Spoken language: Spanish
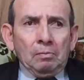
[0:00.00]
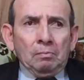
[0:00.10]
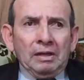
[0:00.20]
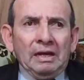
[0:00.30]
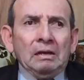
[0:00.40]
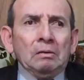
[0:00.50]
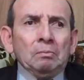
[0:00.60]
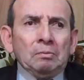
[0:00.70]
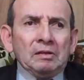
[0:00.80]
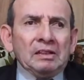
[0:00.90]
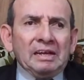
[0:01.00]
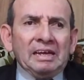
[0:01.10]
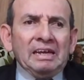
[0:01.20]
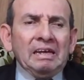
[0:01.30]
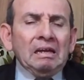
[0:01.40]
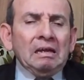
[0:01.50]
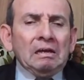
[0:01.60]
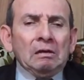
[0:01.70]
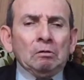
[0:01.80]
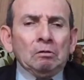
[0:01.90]
Bien, pues aquí
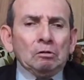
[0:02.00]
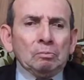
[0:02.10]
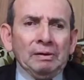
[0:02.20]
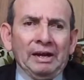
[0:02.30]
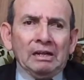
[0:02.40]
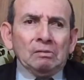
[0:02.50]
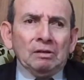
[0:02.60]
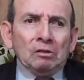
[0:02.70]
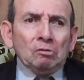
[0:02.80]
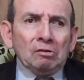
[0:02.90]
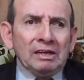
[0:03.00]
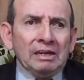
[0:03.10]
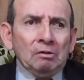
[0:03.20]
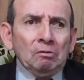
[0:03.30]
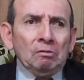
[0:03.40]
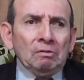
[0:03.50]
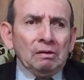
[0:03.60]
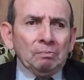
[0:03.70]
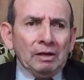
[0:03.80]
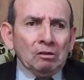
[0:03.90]
los planes van surgiendo con
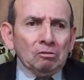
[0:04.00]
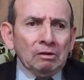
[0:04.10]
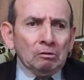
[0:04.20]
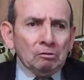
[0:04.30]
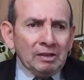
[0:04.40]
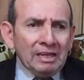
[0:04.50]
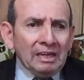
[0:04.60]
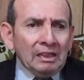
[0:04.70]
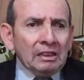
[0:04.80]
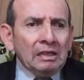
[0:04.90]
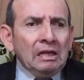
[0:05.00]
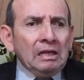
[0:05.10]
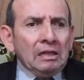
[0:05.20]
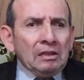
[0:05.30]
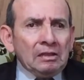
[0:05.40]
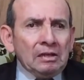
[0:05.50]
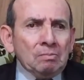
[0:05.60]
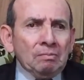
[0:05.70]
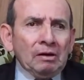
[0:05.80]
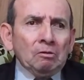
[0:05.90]
el paso de los días. Sin
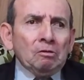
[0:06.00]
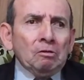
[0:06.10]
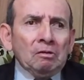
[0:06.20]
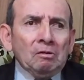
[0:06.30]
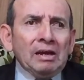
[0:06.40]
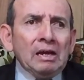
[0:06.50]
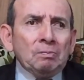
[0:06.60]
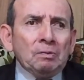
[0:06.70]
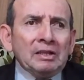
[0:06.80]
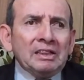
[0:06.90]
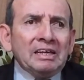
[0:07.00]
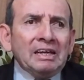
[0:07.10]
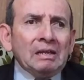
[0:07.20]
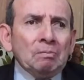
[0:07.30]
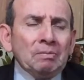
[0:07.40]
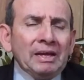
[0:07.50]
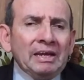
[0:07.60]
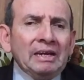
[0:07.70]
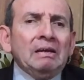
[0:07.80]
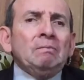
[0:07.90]
embargo, yo creo que la poesía
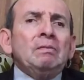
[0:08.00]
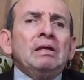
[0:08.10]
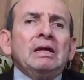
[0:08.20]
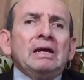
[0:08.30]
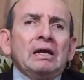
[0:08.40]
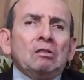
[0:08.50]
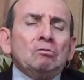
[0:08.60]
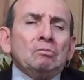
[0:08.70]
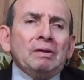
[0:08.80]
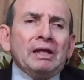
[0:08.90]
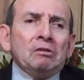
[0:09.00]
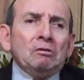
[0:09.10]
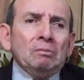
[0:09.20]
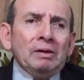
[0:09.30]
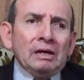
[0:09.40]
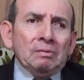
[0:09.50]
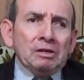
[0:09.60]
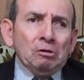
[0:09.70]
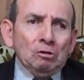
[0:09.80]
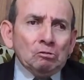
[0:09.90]
también es un medio
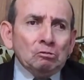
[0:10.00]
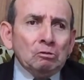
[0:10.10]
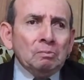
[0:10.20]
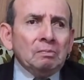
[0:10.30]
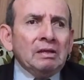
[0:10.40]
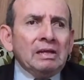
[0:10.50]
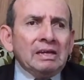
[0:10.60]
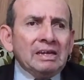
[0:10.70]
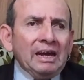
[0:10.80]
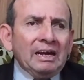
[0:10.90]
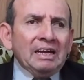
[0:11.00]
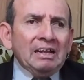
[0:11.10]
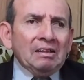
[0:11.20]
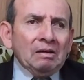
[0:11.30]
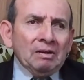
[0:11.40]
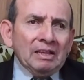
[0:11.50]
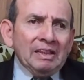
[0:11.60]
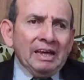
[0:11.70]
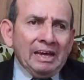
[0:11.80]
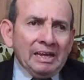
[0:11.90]
maravilloso, ya que a través
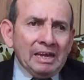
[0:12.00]
de